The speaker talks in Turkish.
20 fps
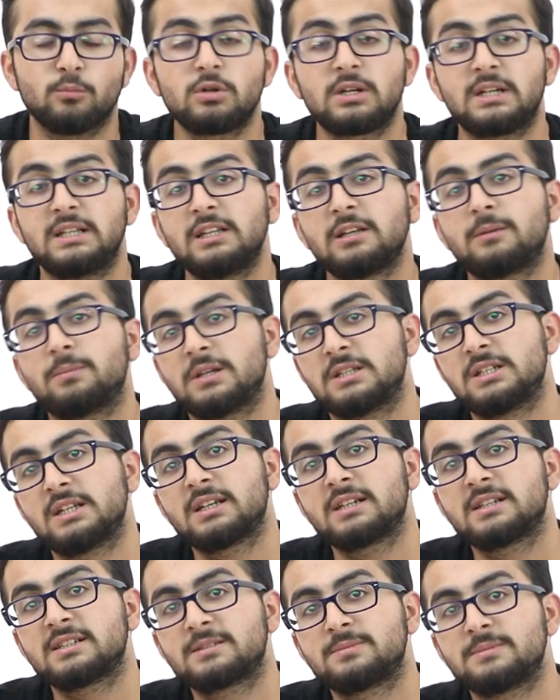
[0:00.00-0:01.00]
Bu klinik
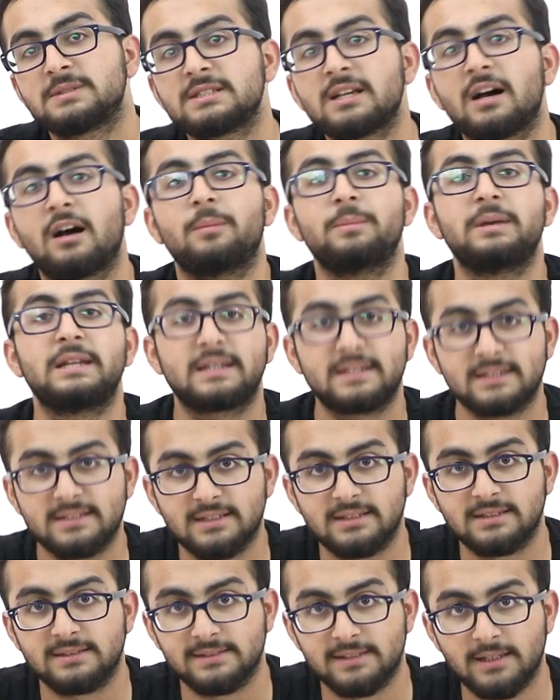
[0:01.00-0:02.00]
beceri kısmı ise
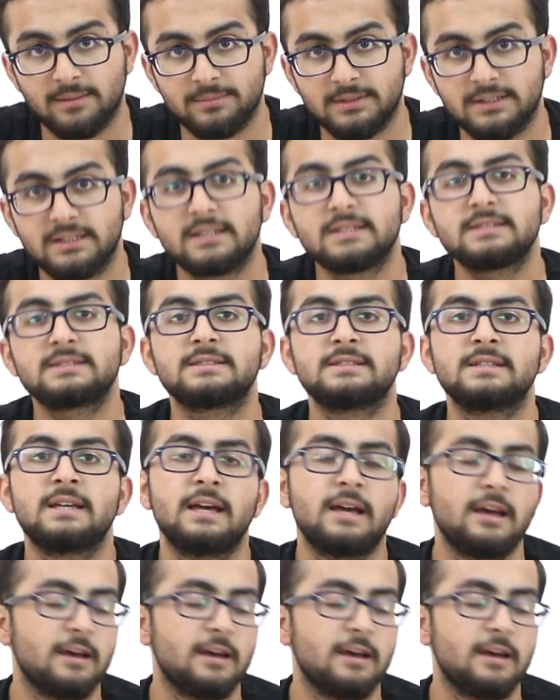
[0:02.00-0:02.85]
Amerika'da alınan bir test.